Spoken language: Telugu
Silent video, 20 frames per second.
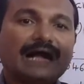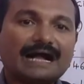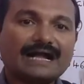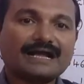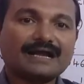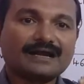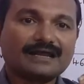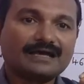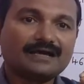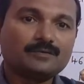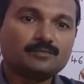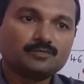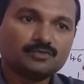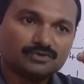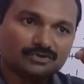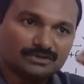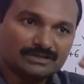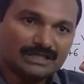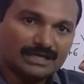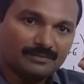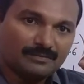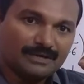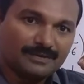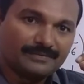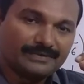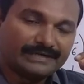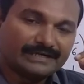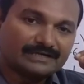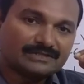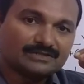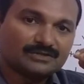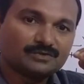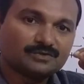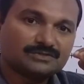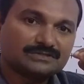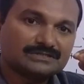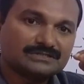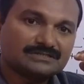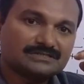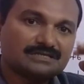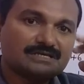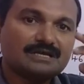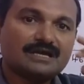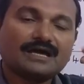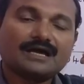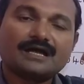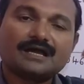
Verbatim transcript: అక్కడ ముందు థర్మామీటర్తో వచ్చేసి